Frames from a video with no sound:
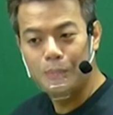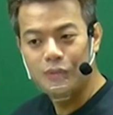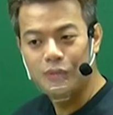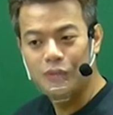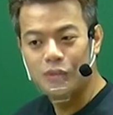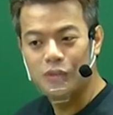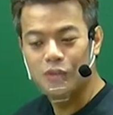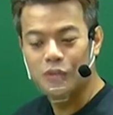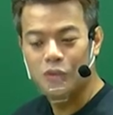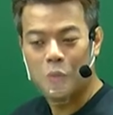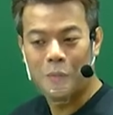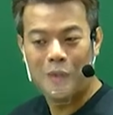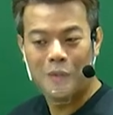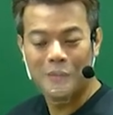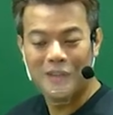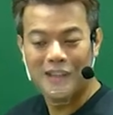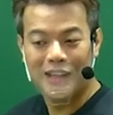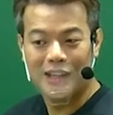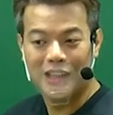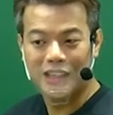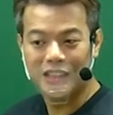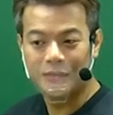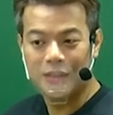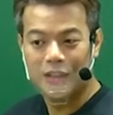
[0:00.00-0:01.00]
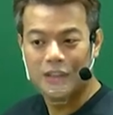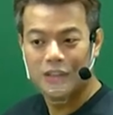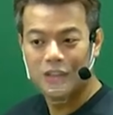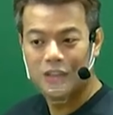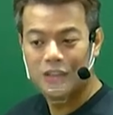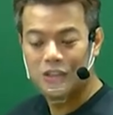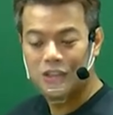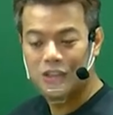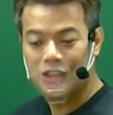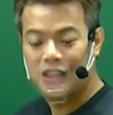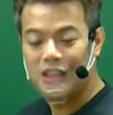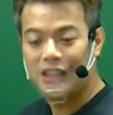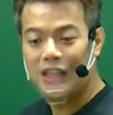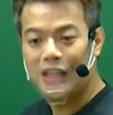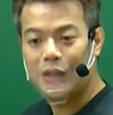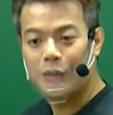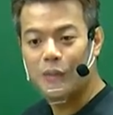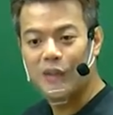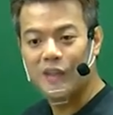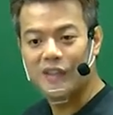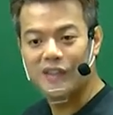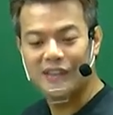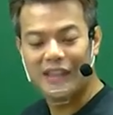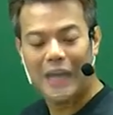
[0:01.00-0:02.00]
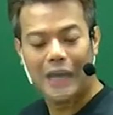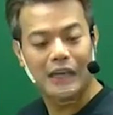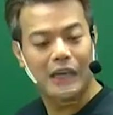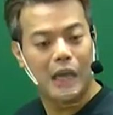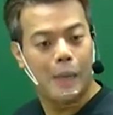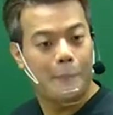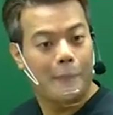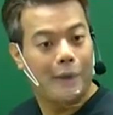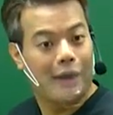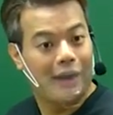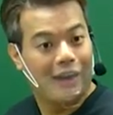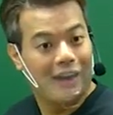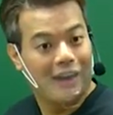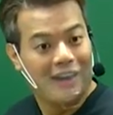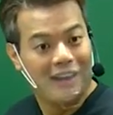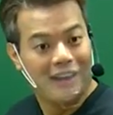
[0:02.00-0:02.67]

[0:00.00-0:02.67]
분들도 정말 미안하지만 기대 하고 있겠지 난가 봐